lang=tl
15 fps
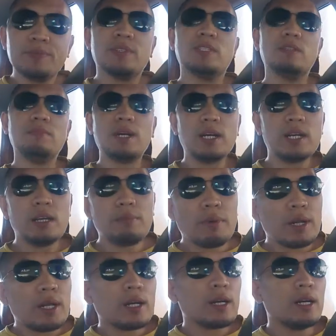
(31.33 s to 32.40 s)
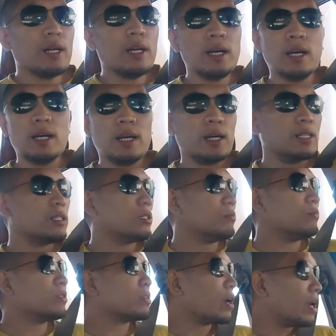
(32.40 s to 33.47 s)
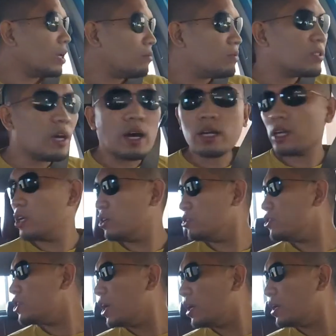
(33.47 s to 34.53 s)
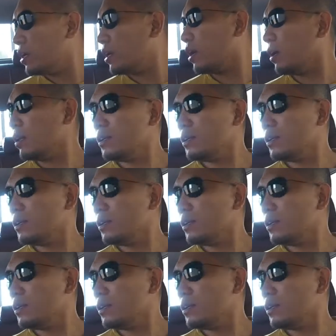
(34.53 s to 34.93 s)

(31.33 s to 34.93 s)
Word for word: sa mga di pa naka subscribe sa aking channel